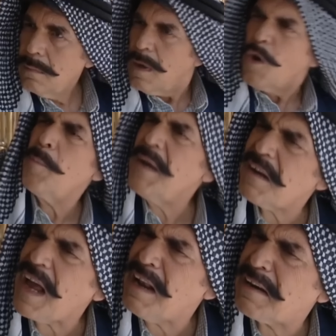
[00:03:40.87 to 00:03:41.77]
ومين
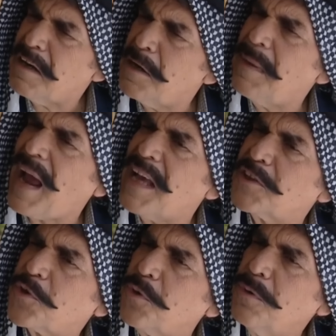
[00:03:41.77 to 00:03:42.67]
قال لك إني
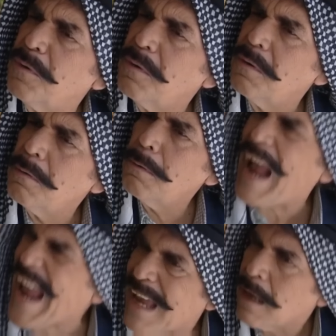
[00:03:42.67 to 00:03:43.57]
بعازته؟
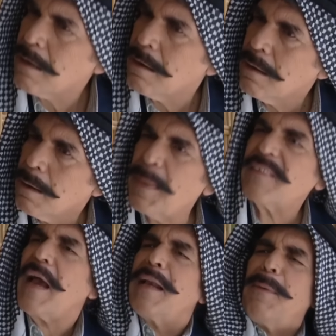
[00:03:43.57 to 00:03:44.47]
ها؟ بس
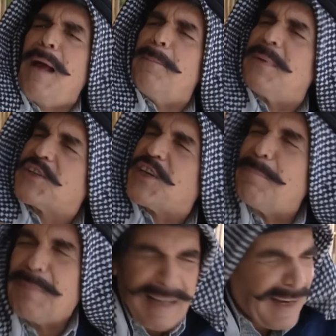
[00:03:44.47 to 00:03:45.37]
أنا بحب
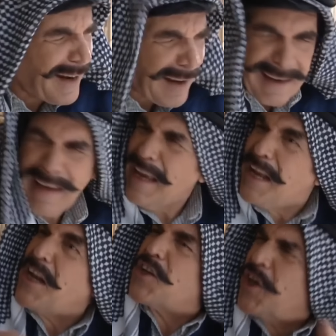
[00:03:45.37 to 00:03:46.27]
الشاب الحرك
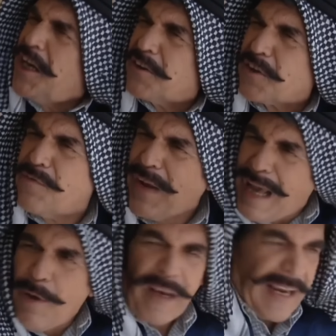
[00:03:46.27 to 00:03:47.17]
النشيط
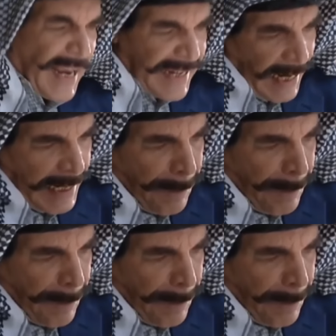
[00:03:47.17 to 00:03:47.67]
الفلهوي يلي